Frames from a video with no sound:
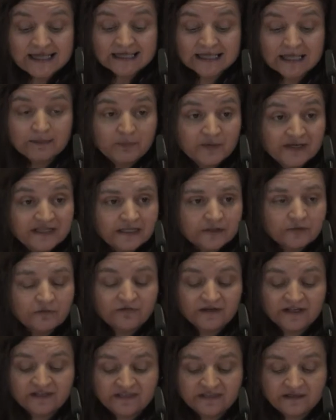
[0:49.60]
que puedan
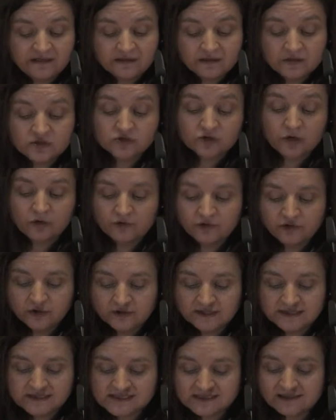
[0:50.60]
ofrecer
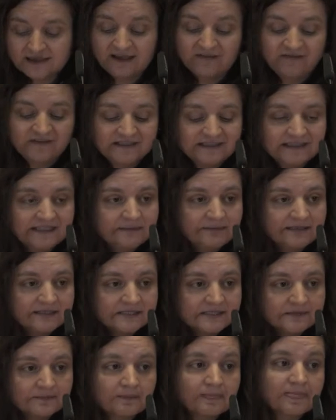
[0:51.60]
soluciones
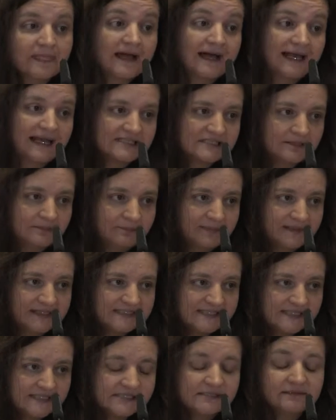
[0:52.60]
efectivas a las
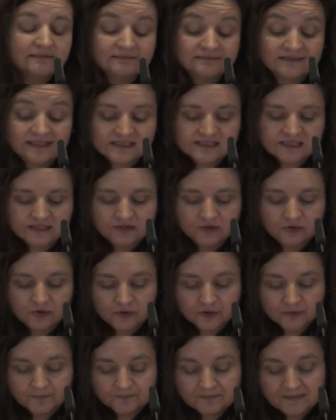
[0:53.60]
empresas del
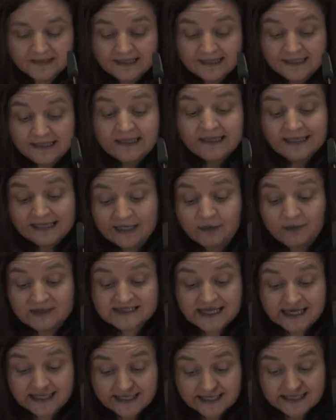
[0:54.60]
sector. En
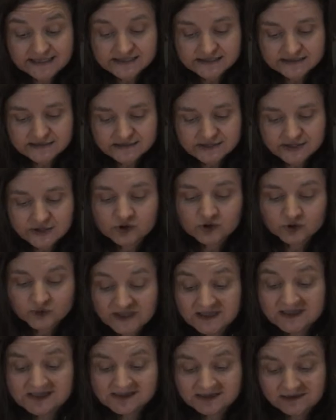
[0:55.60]
nuestras clases
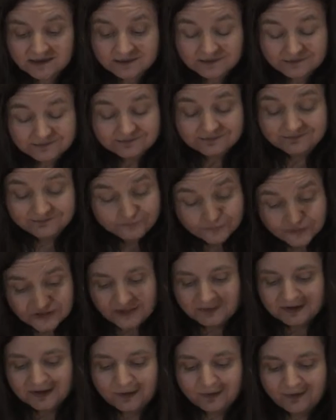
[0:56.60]
suele ser muy
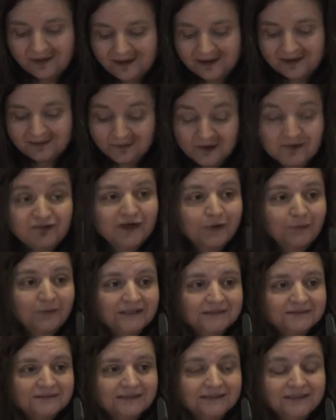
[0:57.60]
habitual, muy
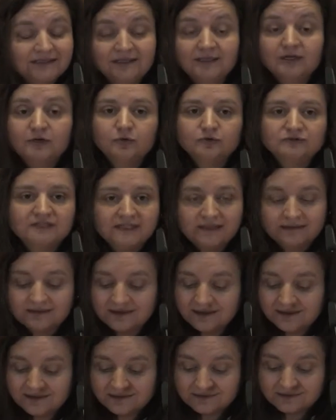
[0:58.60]
frecuente,
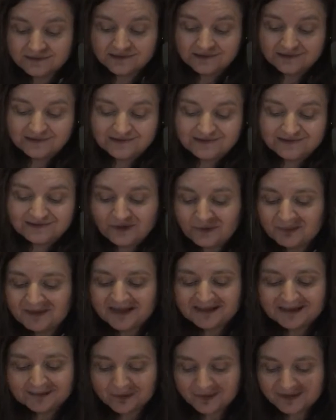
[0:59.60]
utilizar eh,
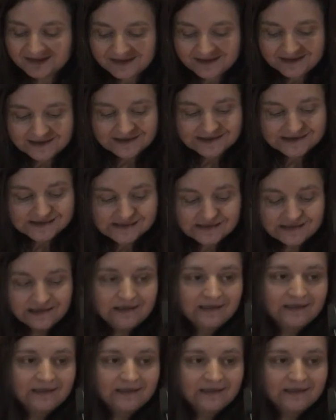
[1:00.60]
nombres de bodegas